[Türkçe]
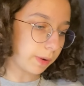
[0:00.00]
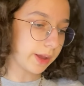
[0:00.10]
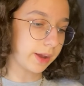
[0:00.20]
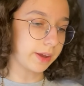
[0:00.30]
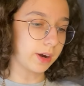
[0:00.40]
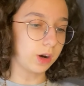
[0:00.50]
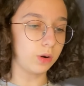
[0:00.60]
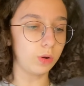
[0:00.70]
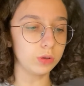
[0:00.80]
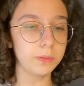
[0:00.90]
baya
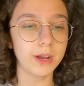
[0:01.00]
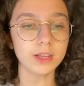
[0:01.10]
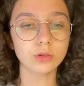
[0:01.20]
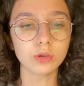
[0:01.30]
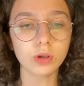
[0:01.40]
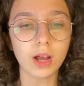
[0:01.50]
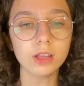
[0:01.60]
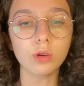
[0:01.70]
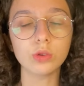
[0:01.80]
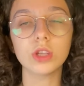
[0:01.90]
yararlı oldu. Birkaç soru
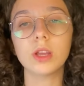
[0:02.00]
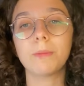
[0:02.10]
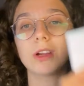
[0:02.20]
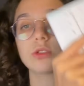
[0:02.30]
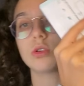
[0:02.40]
kaldı. Onları ilk başta